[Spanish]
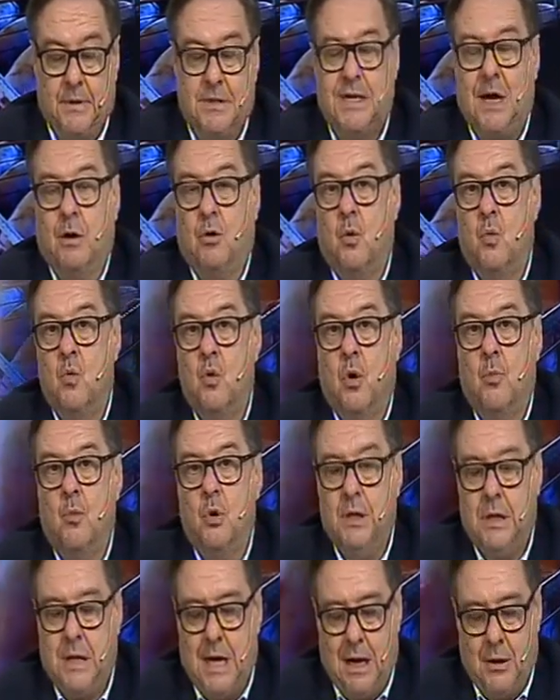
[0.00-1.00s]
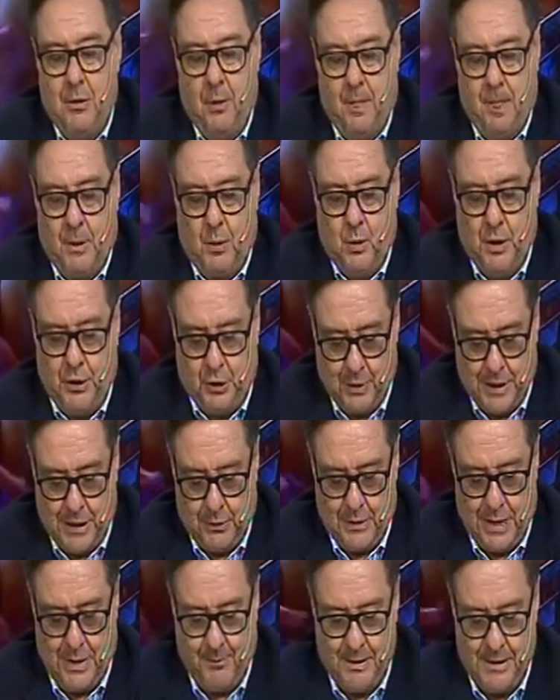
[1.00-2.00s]
sacó un comunicado
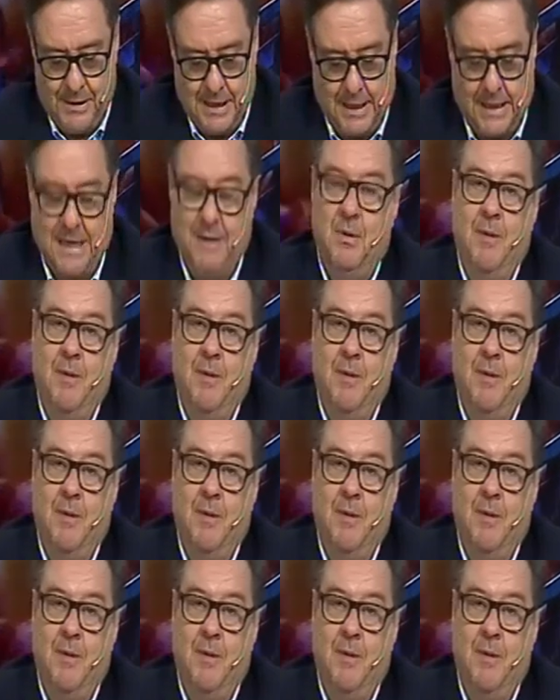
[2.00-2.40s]
cuestionando las pizarras,